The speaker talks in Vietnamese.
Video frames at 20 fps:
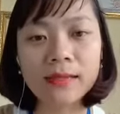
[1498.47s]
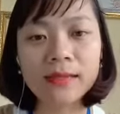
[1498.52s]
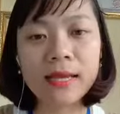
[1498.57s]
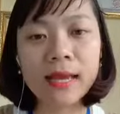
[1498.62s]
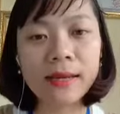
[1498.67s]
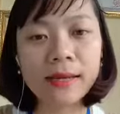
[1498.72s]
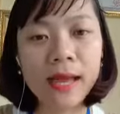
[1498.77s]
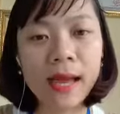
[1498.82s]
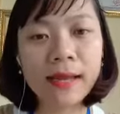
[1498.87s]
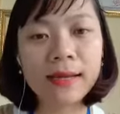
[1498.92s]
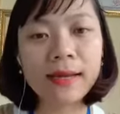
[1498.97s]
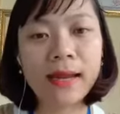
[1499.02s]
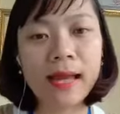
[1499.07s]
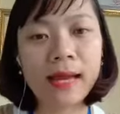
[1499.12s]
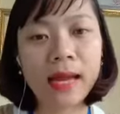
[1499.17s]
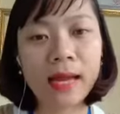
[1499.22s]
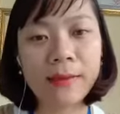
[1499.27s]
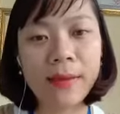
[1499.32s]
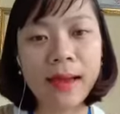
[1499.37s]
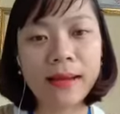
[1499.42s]
Thế nên
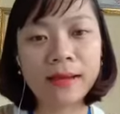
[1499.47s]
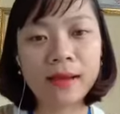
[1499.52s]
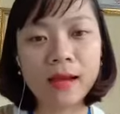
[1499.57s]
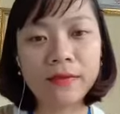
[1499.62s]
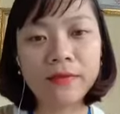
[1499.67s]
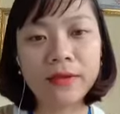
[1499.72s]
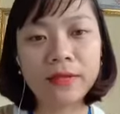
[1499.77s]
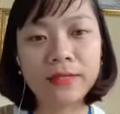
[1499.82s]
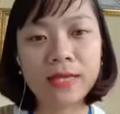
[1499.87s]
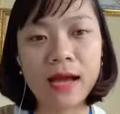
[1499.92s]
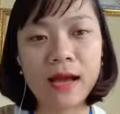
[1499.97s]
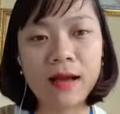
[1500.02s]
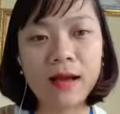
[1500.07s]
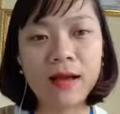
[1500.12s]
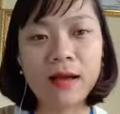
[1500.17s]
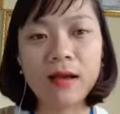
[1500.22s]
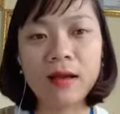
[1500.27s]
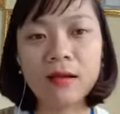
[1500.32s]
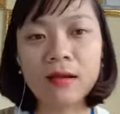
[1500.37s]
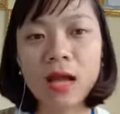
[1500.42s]
là các bạn cần phải gì ạ?
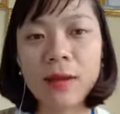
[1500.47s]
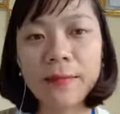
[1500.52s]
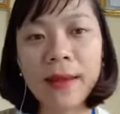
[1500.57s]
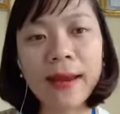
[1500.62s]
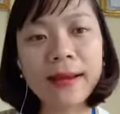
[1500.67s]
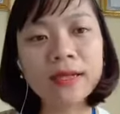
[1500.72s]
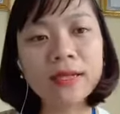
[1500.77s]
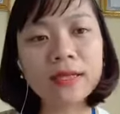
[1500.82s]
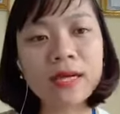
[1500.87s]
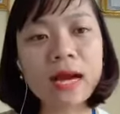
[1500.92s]
Các bạn